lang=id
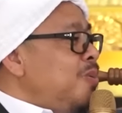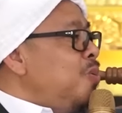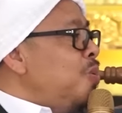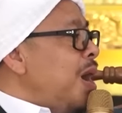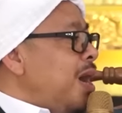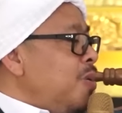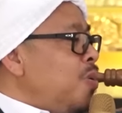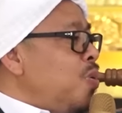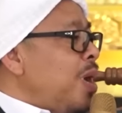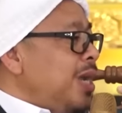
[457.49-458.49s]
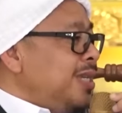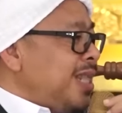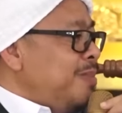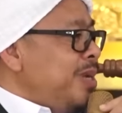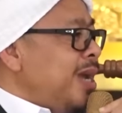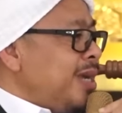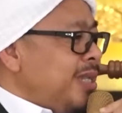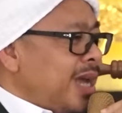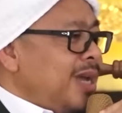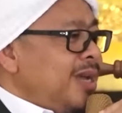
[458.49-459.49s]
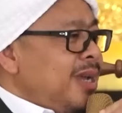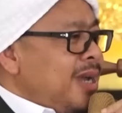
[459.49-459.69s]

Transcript: uwah uhwah Islamiyah kita.